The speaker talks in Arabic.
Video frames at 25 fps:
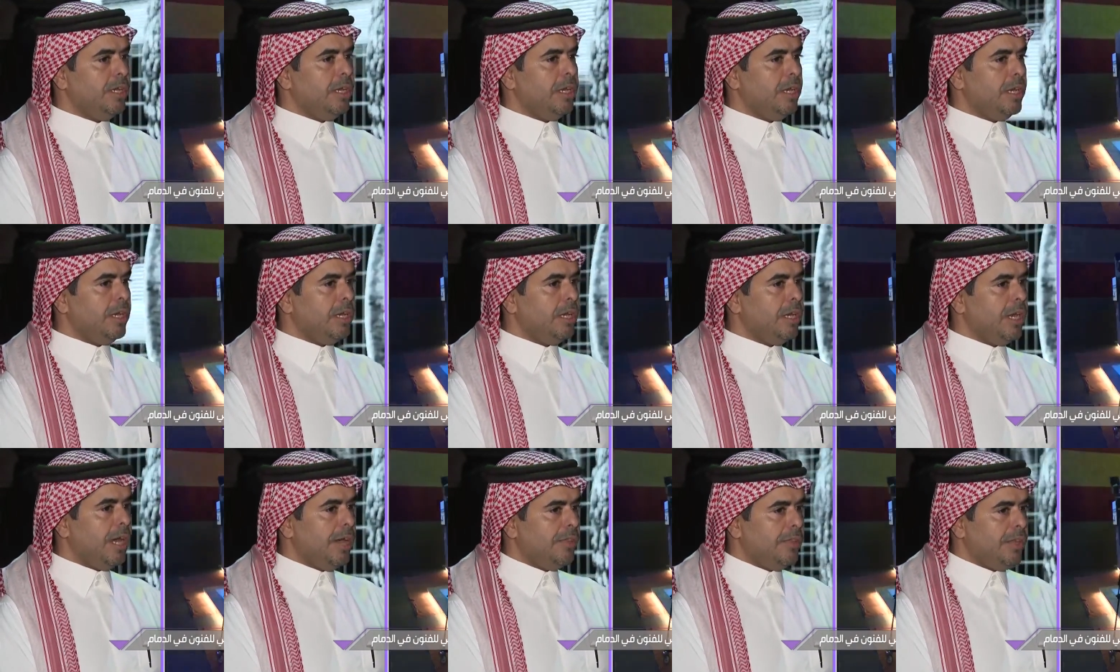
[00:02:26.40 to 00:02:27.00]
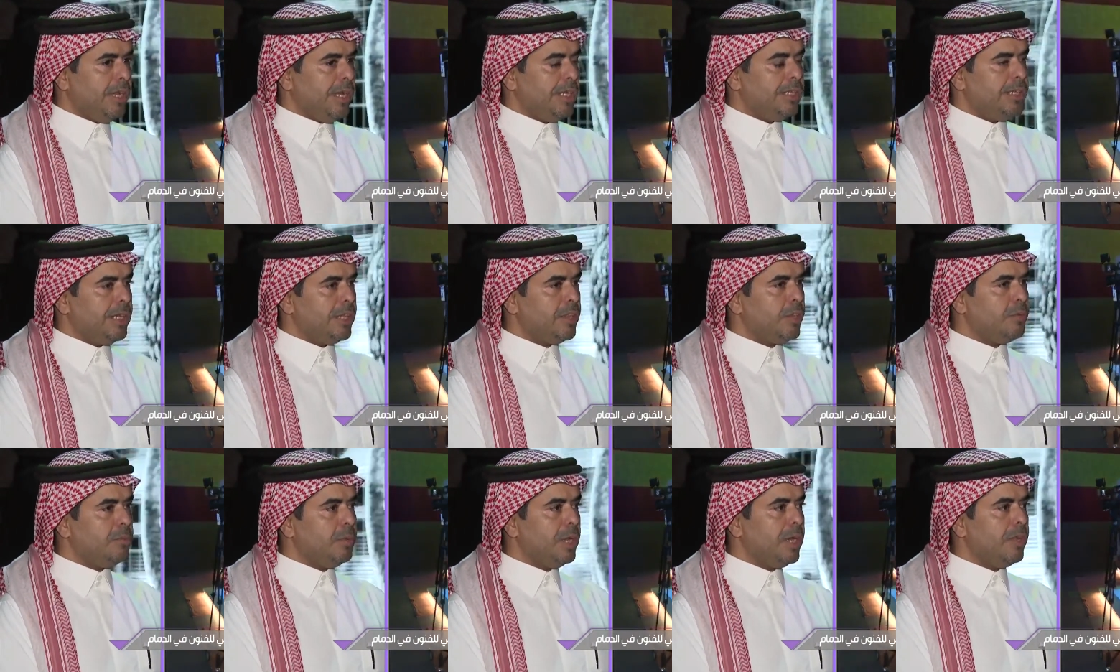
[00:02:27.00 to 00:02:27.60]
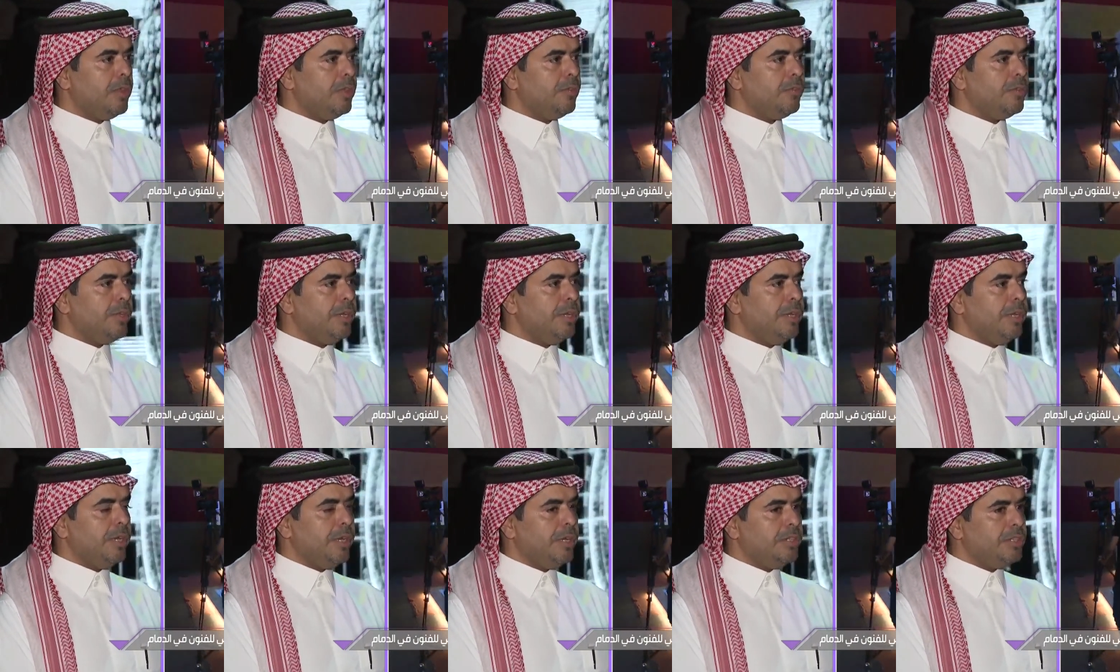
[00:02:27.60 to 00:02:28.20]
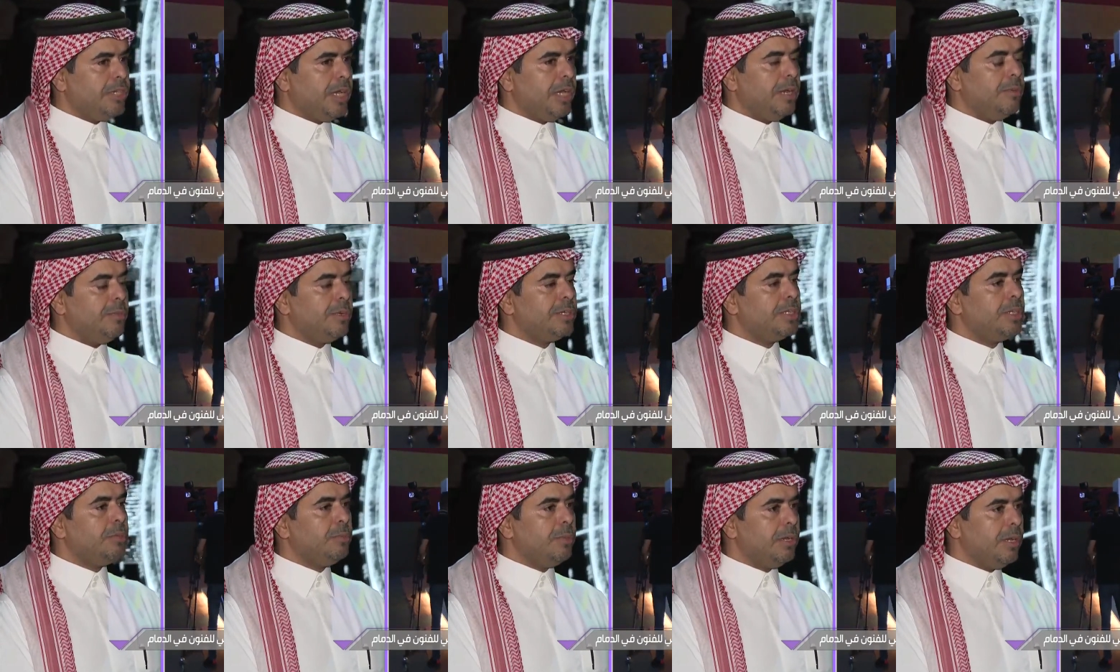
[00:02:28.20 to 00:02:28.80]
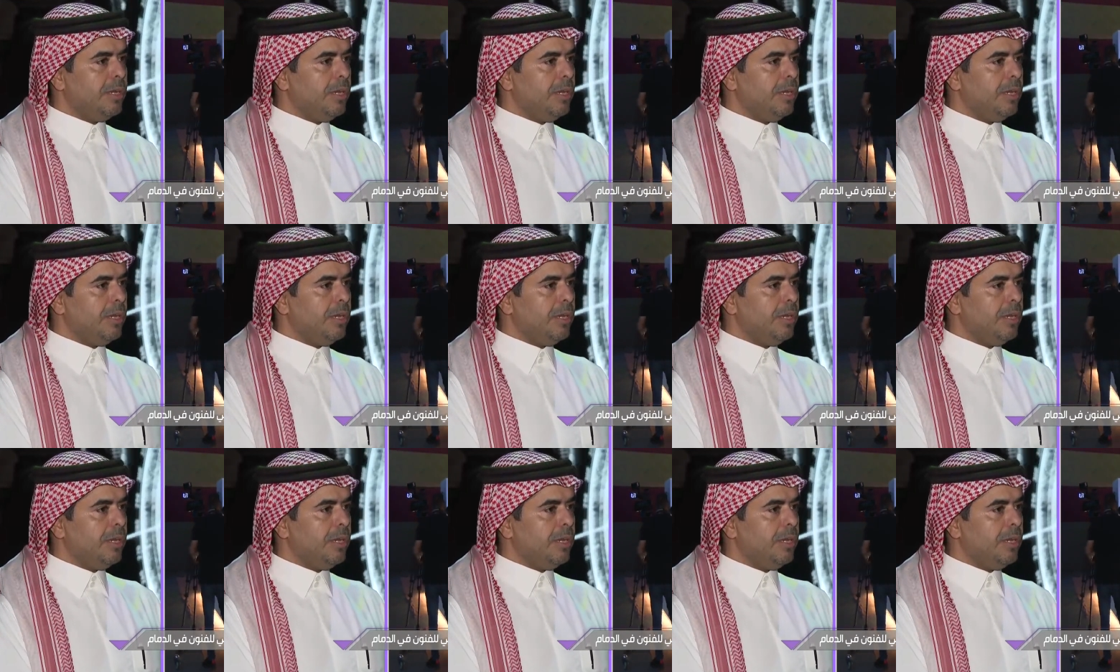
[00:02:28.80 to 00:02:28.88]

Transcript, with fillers: آه، هذه الحداثه بهذا الفن آه، جعل المكتبه